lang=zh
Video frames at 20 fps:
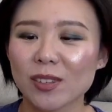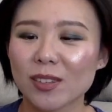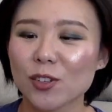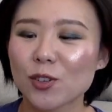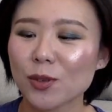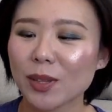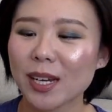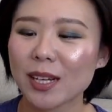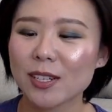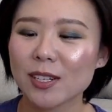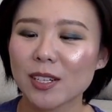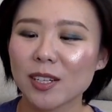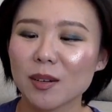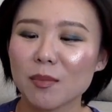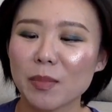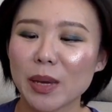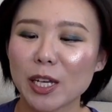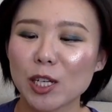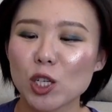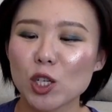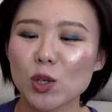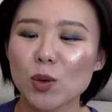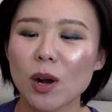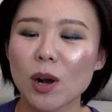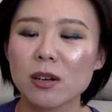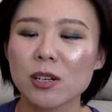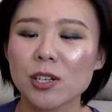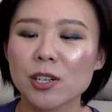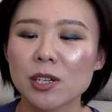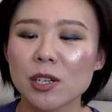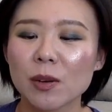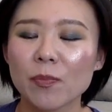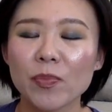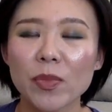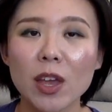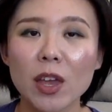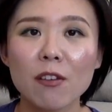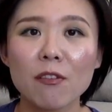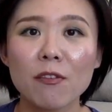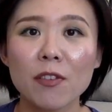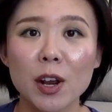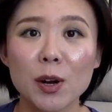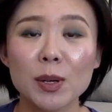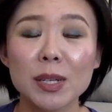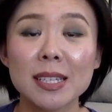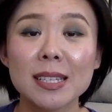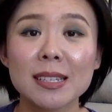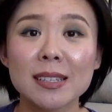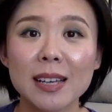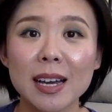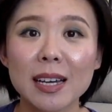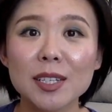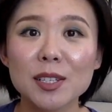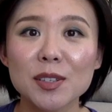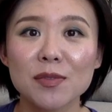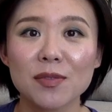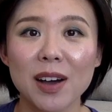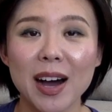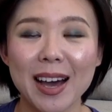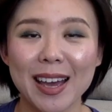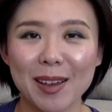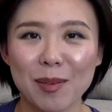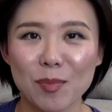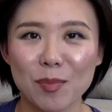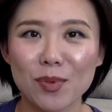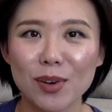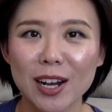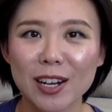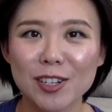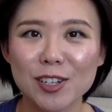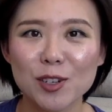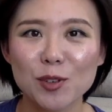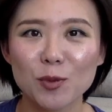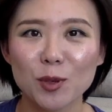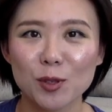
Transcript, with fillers: 说它这个眉刷是 very satisfying brush，